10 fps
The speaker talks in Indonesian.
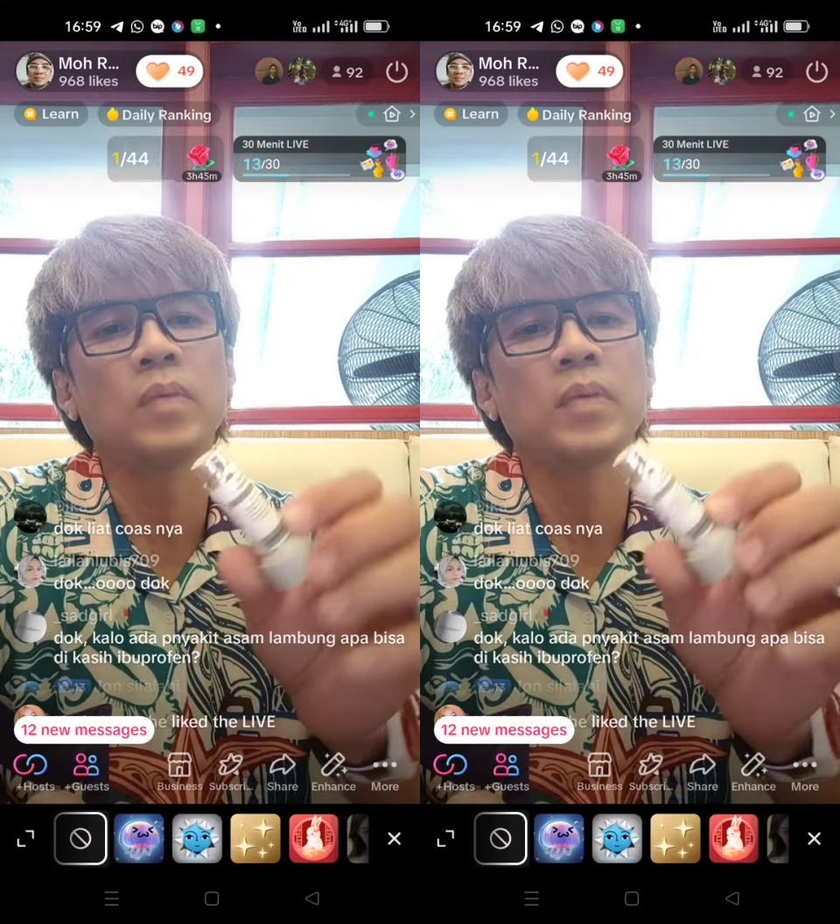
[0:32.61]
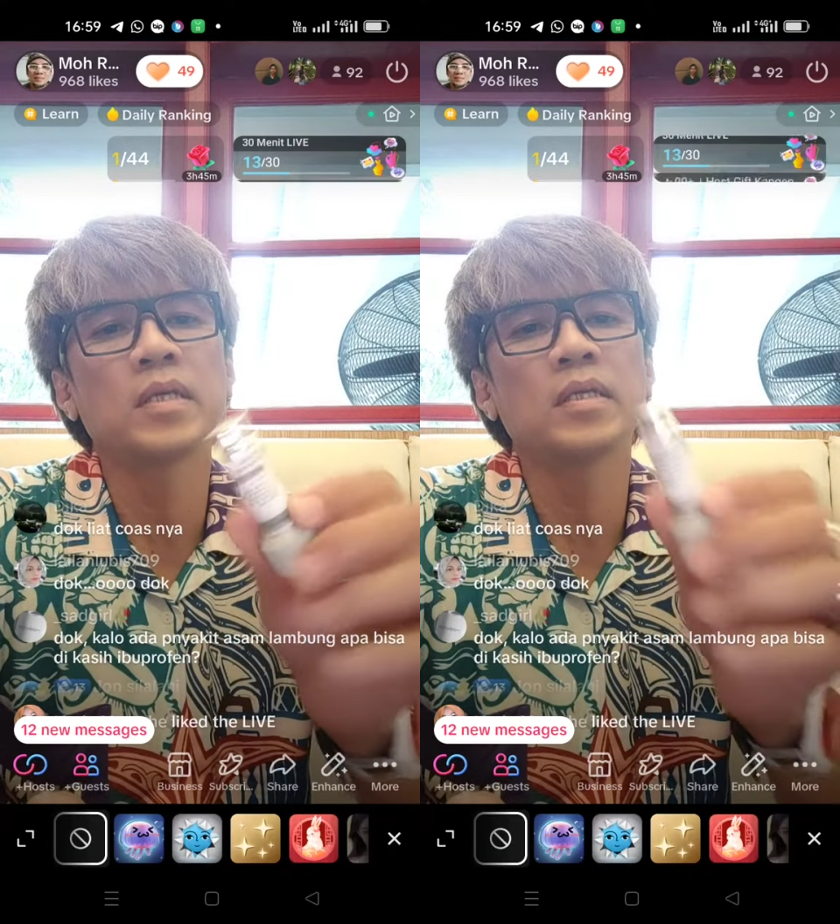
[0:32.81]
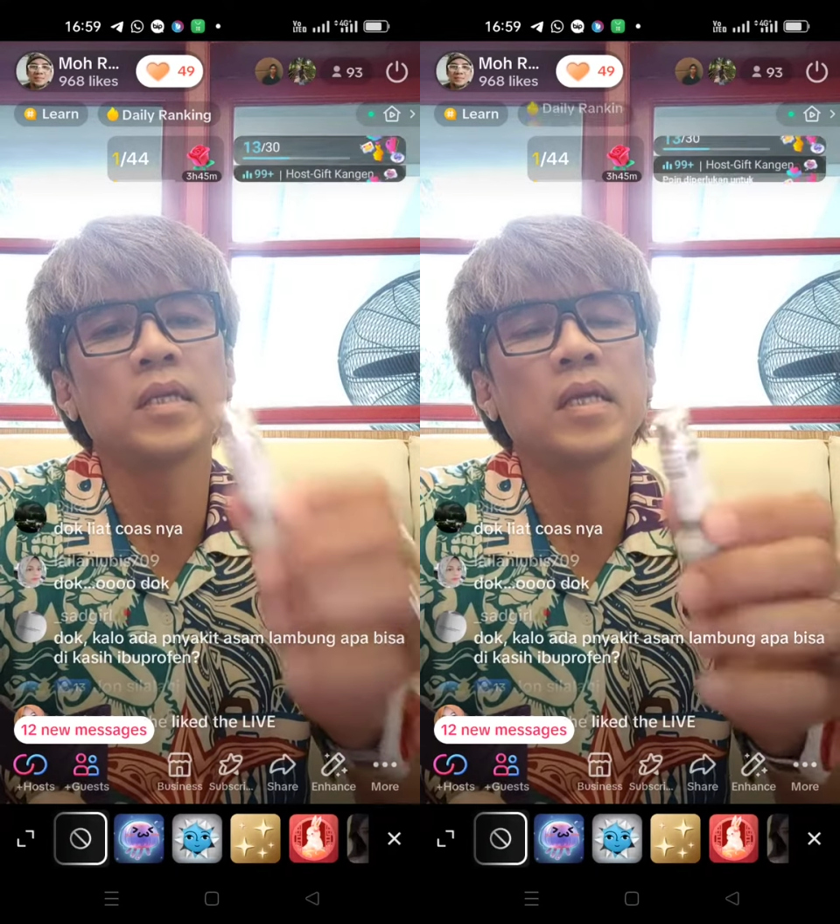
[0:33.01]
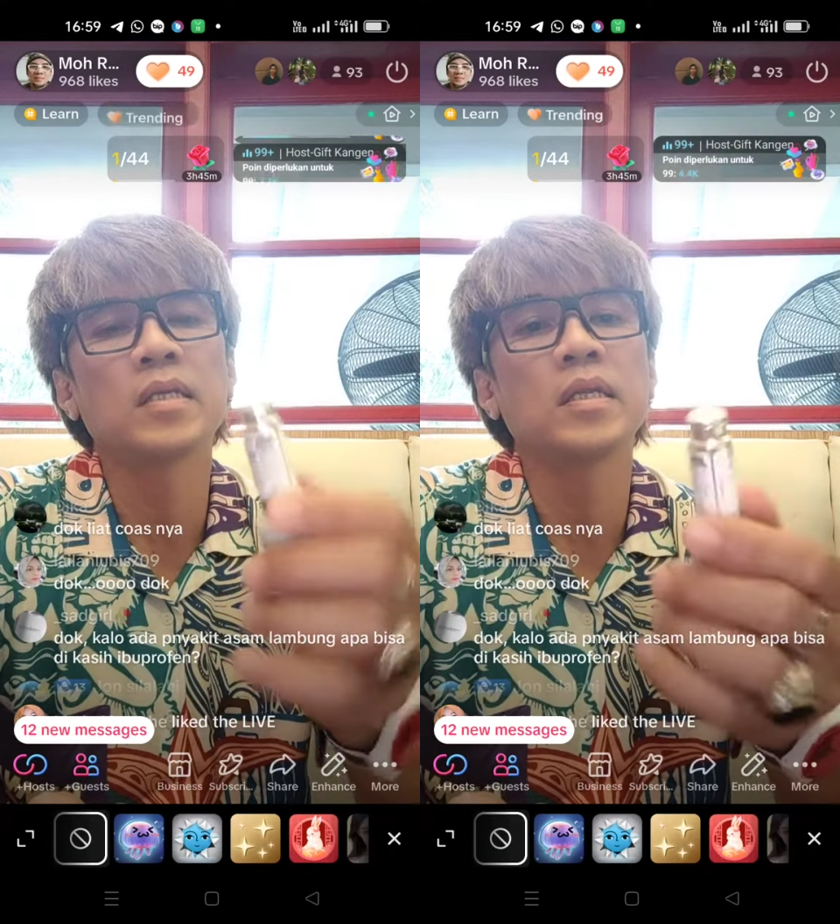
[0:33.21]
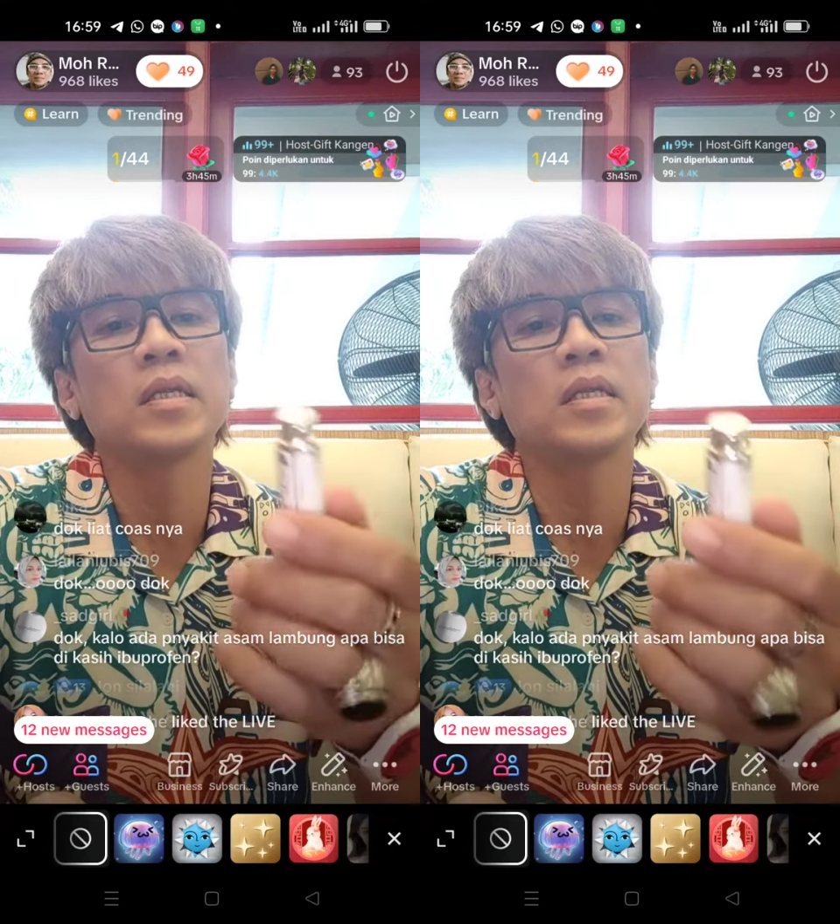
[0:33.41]
paste ini
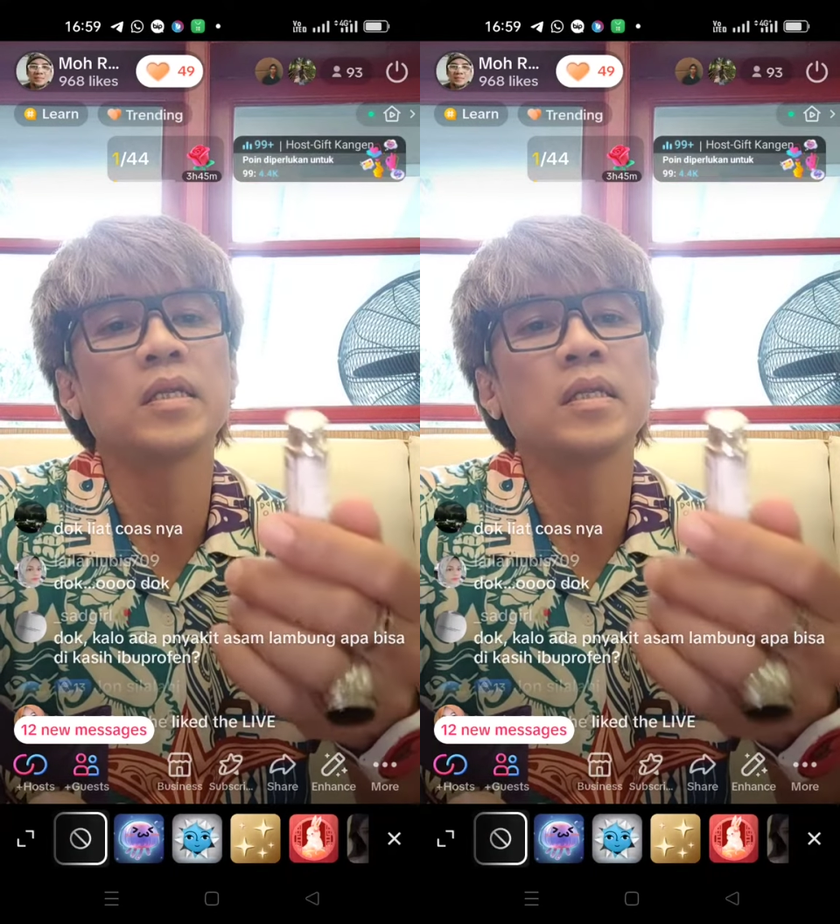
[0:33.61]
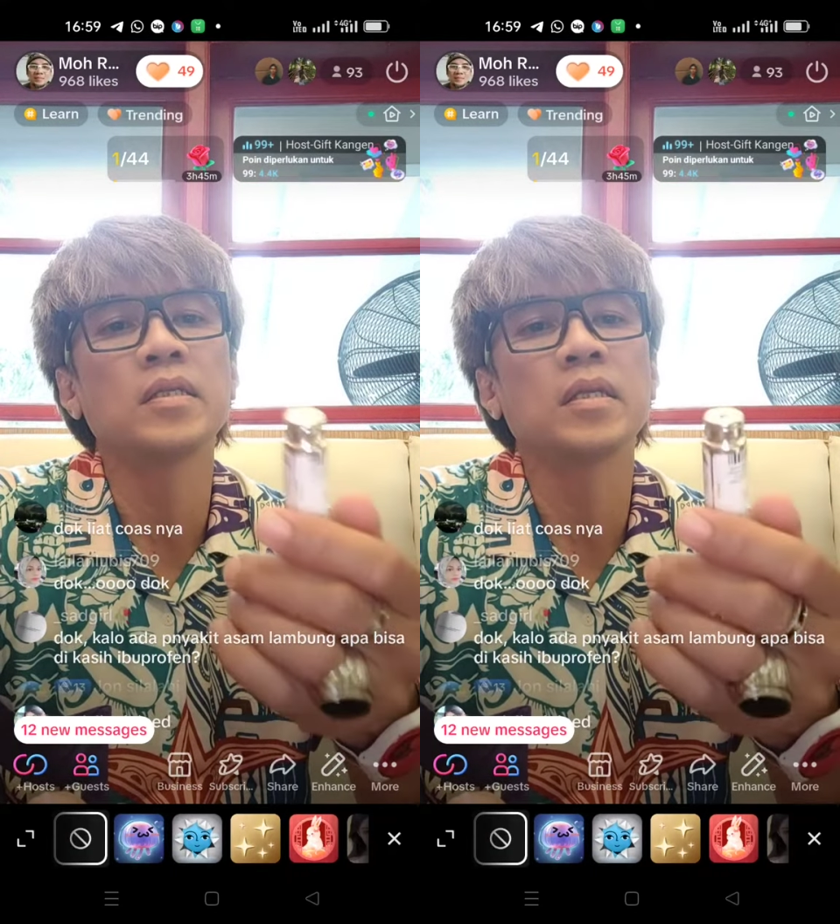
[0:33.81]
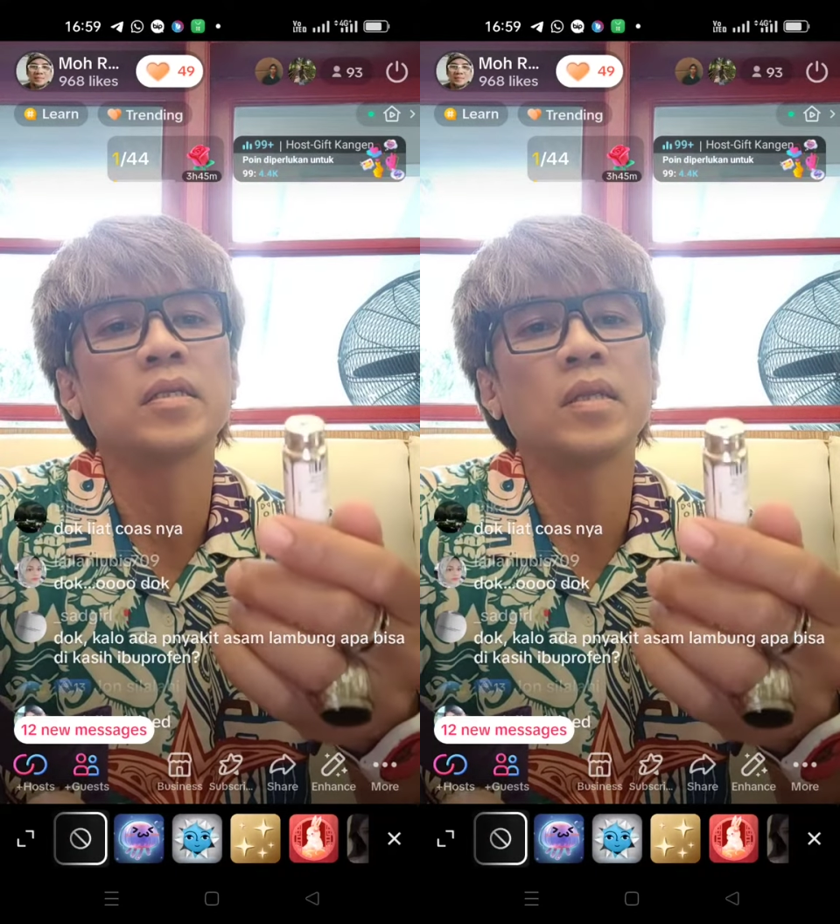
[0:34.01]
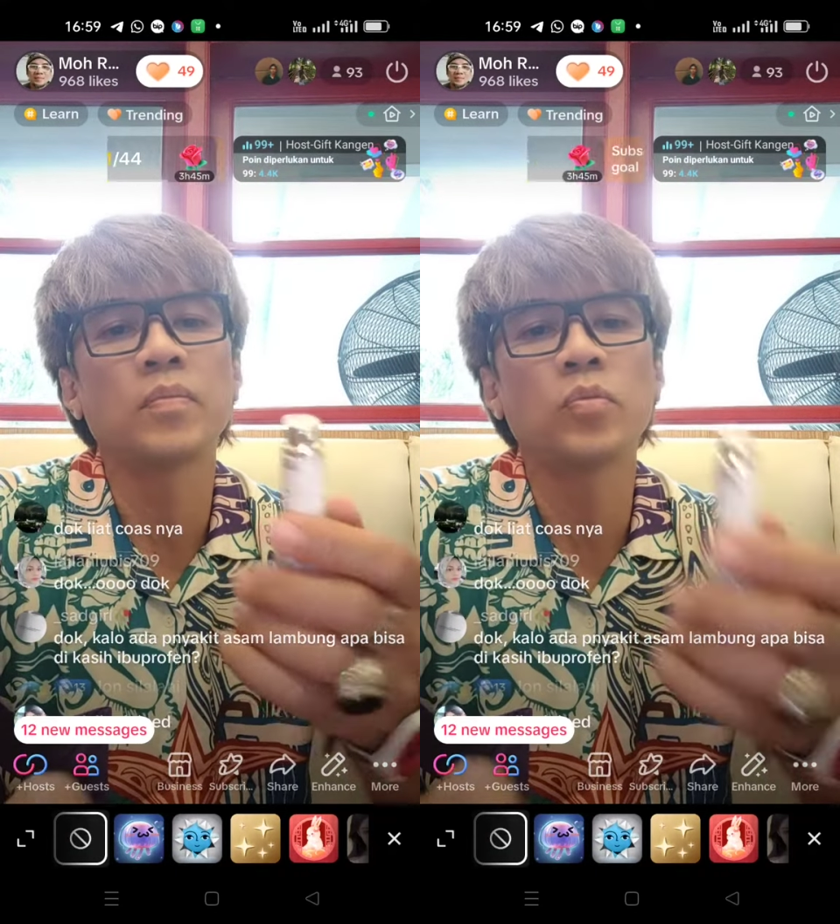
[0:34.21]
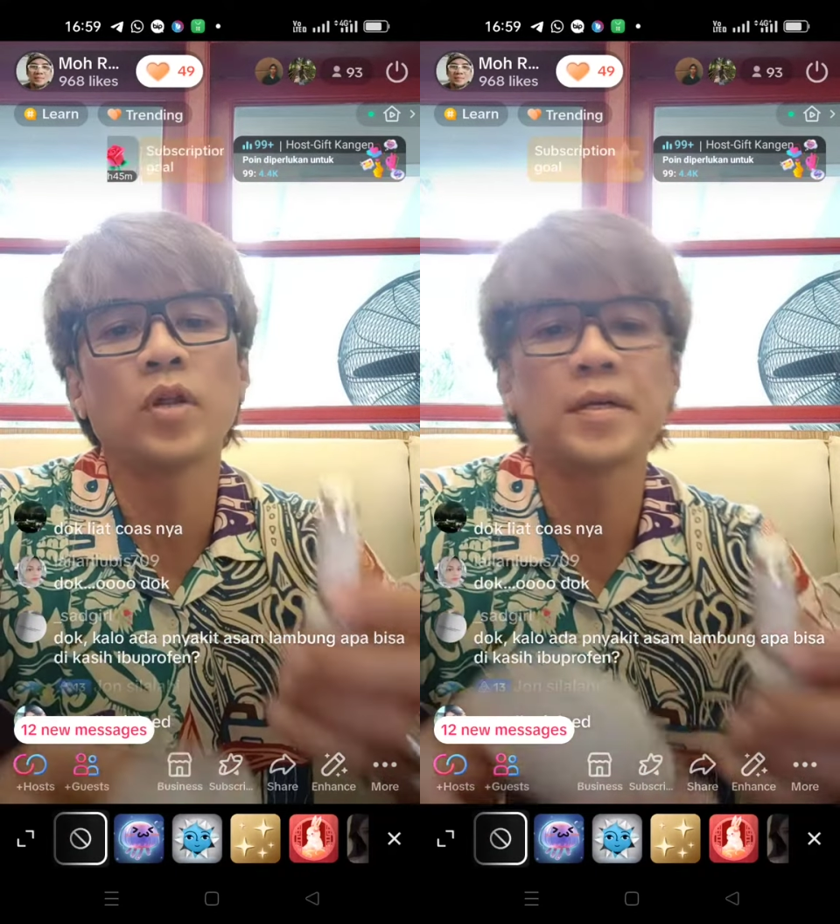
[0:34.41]
aja nih diisi setiap
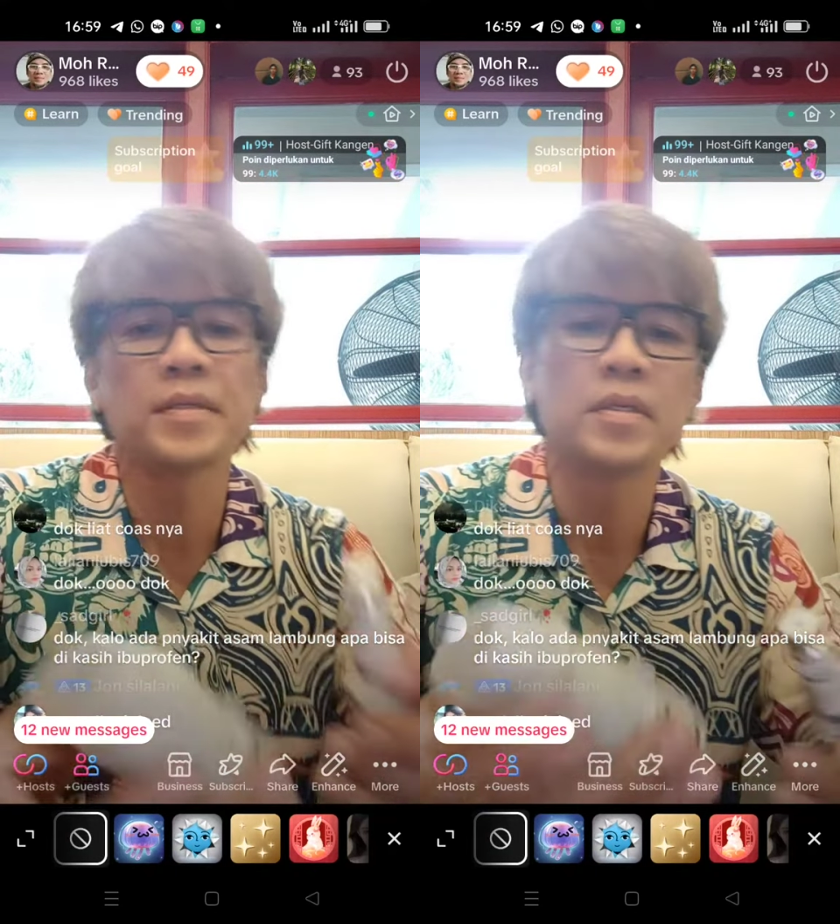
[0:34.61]
bulan